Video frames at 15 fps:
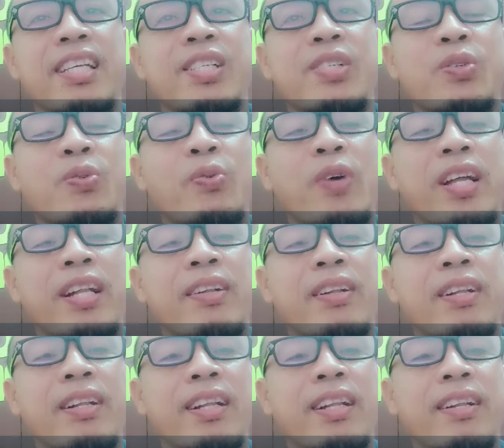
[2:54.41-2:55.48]
that is
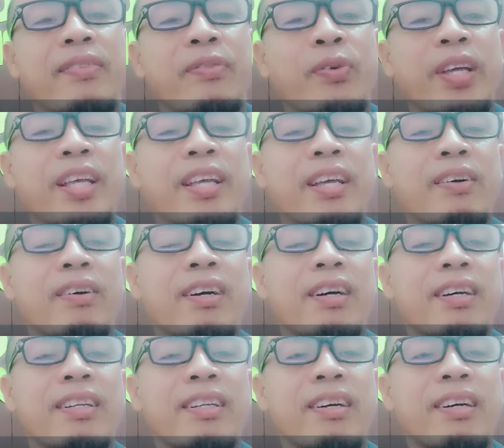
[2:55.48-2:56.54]
one way